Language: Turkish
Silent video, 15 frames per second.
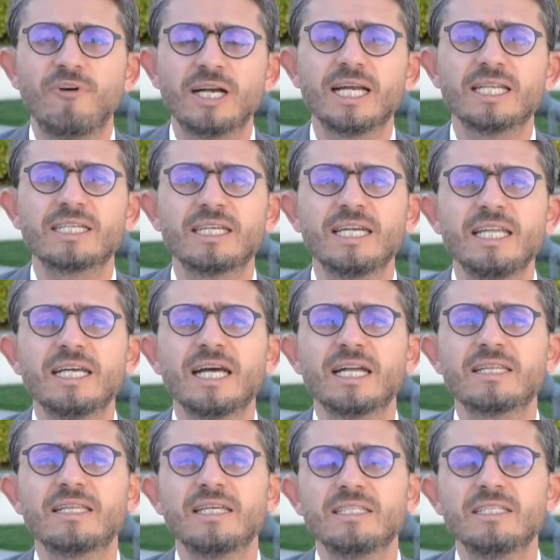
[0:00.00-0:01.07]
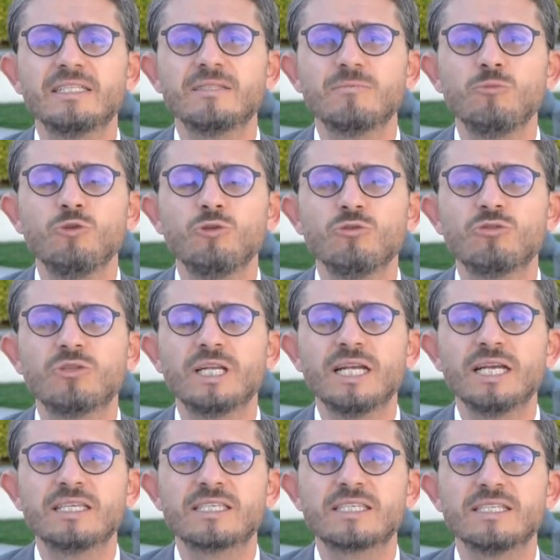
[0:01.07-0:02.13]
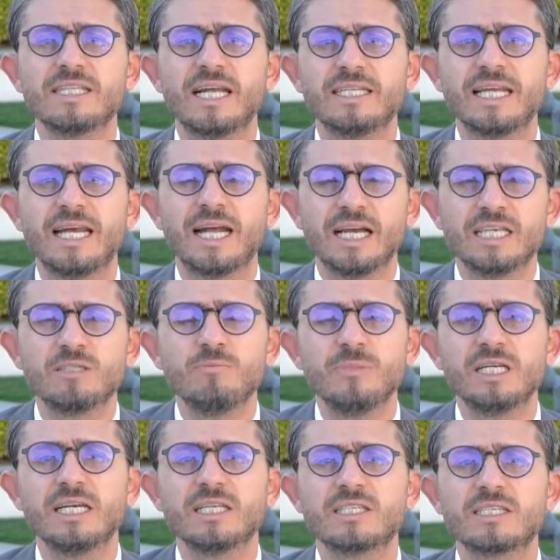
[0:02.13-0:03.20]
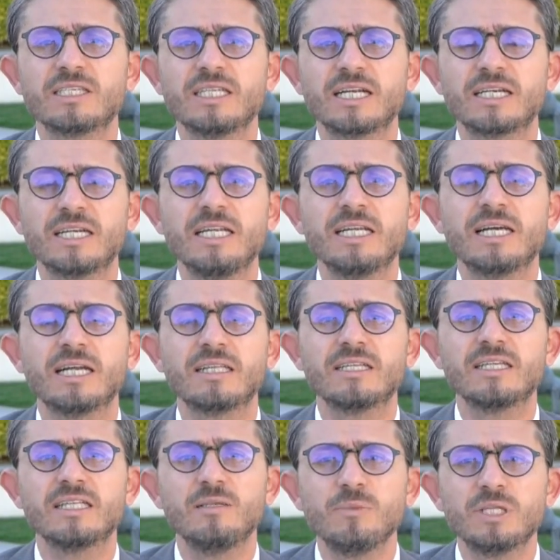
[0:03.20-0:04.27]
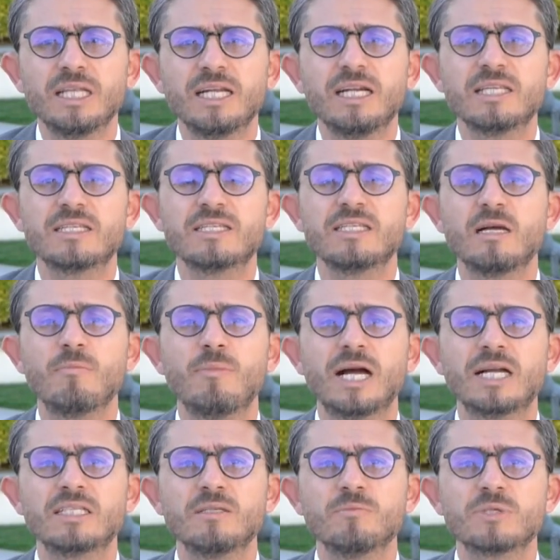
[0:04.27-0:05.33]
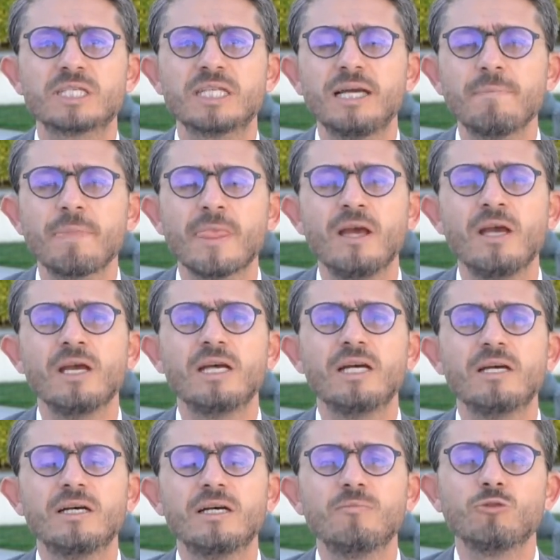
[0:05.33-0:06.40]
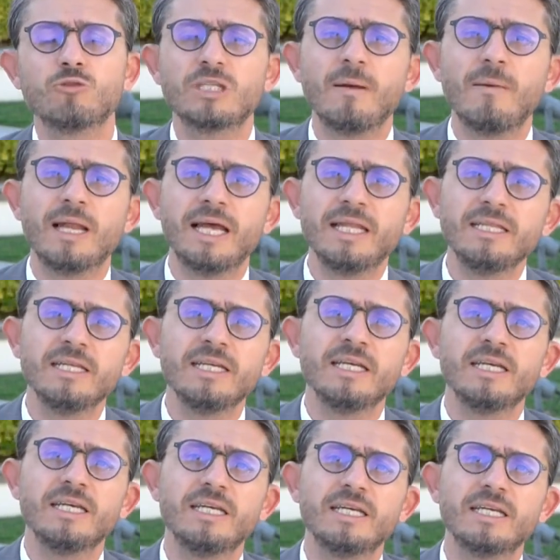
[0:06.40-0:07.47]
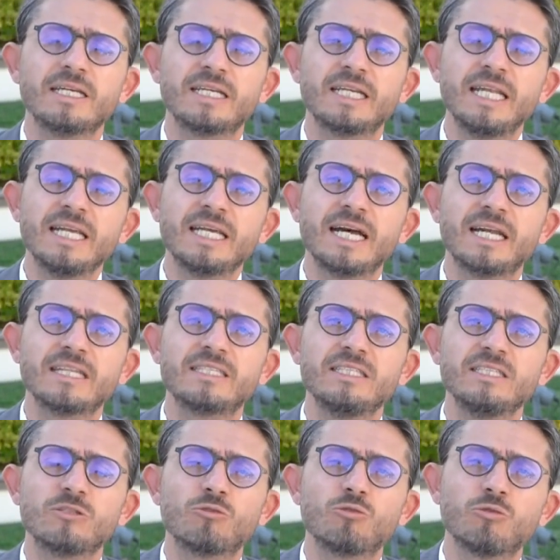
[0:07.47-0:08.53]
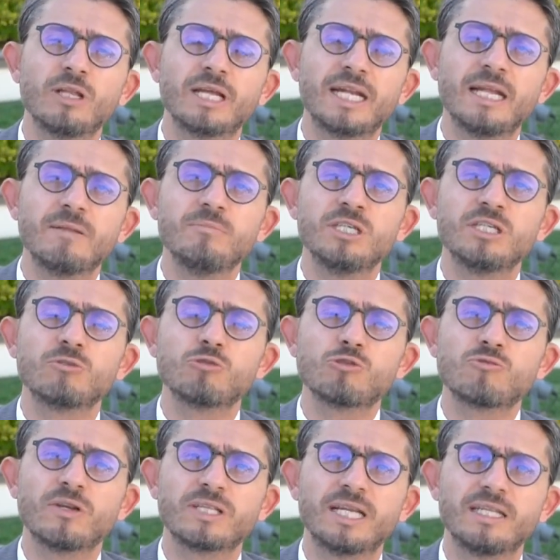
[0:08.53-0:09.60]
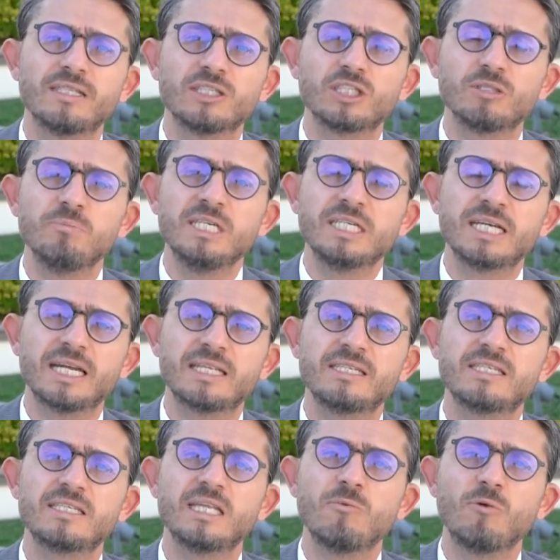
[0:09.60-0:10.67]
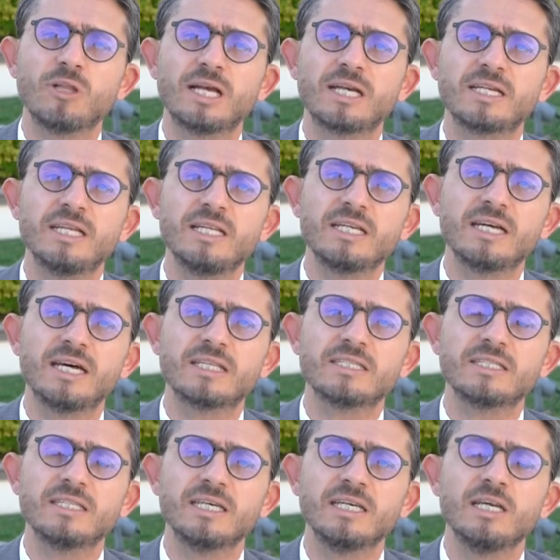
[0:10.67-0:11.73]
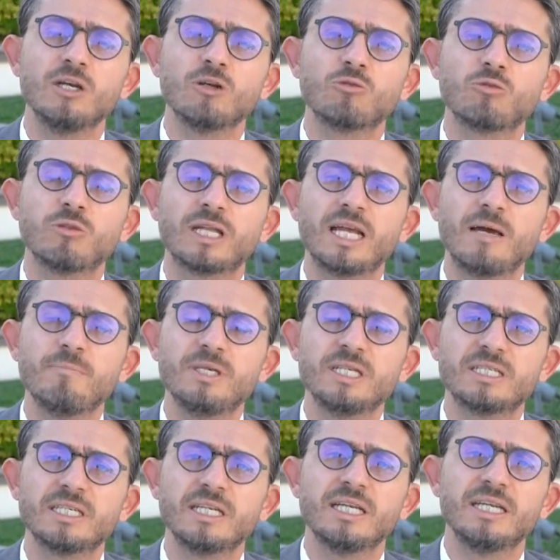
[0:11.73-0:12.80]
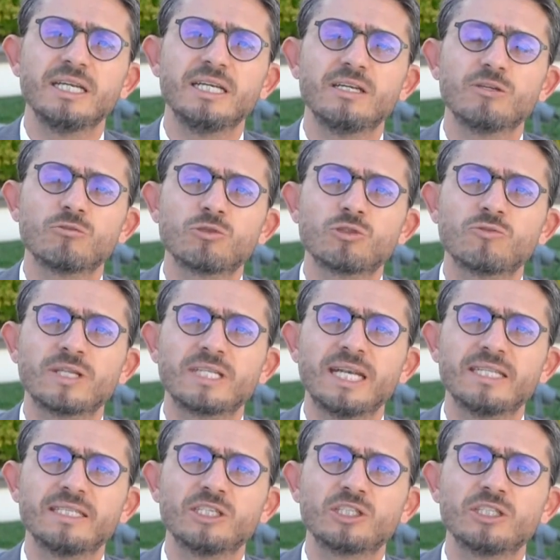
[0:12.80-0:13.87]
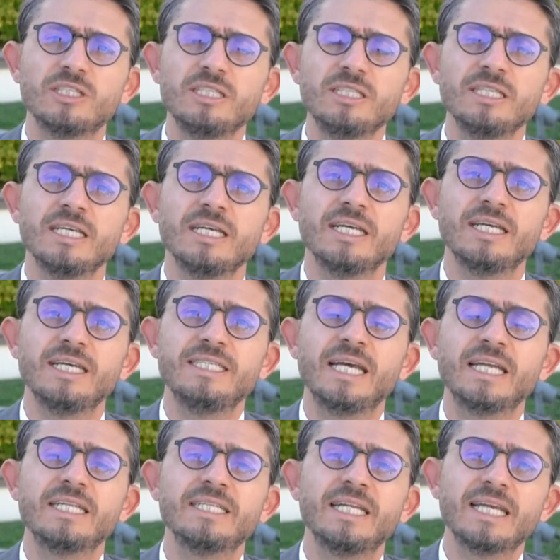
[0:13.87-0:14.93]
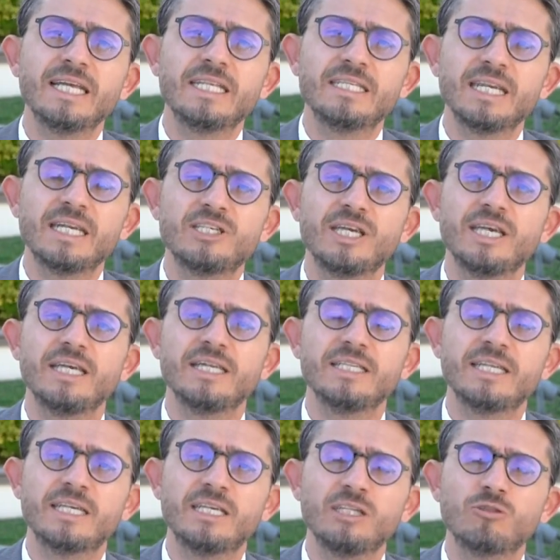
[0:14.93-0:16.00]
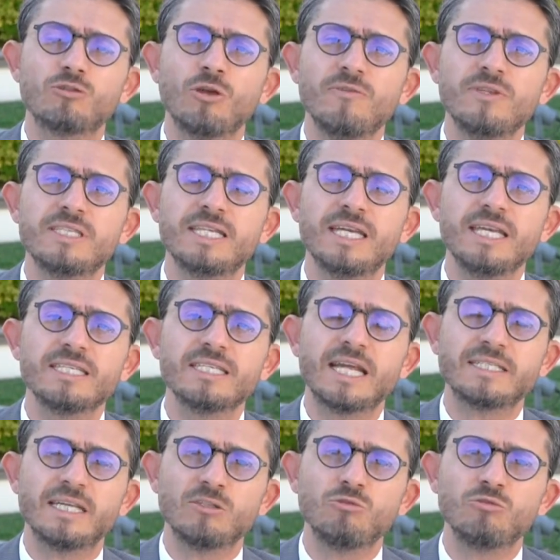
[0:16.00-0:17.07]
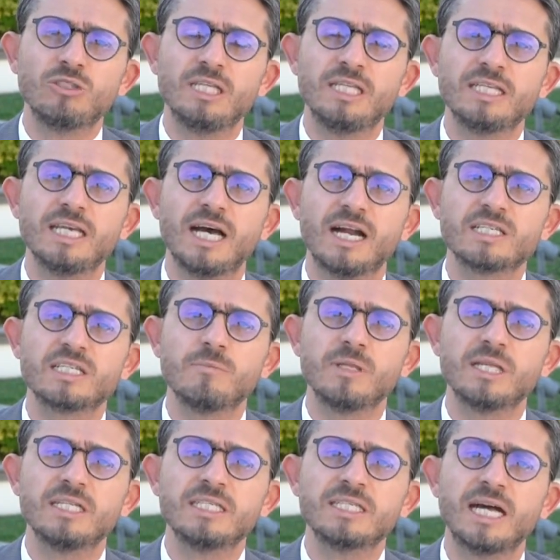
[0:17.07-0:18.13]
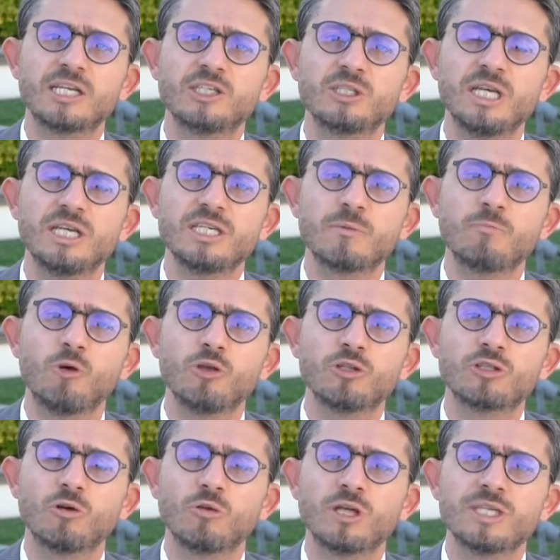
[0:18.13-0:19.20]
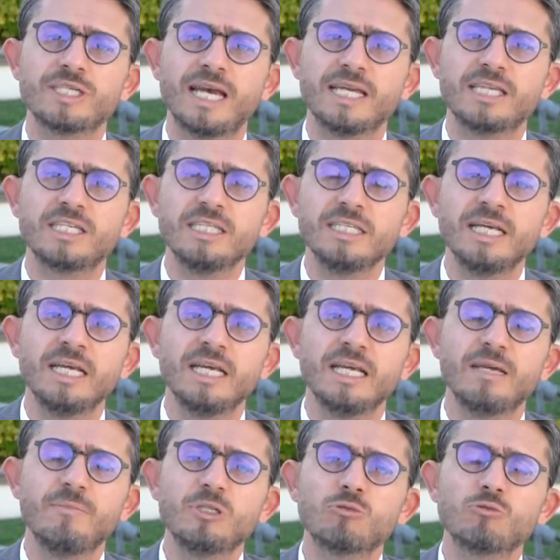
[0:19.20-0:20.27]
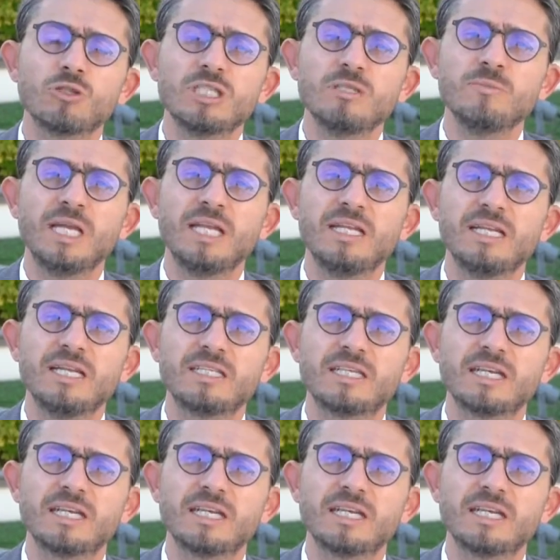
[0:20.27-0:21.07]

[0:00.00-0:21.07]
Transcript: Fakat kredi kartlarının büyüklükleri açısından yani hacimleri açısından kredi kartları limitleri açısından baktığımızda e, muhtemelen ee, kredi kartını kullanan bir Rus vatandaşı, Mirkart sistemi olan kredi kartını kullanan bir e, Rus vatandaşının e, yanında getireceği nakit döviz de zaten Türkiye'deki harcamalarını karşılayacak boyutta olacağı için e, biz turizm gelirleri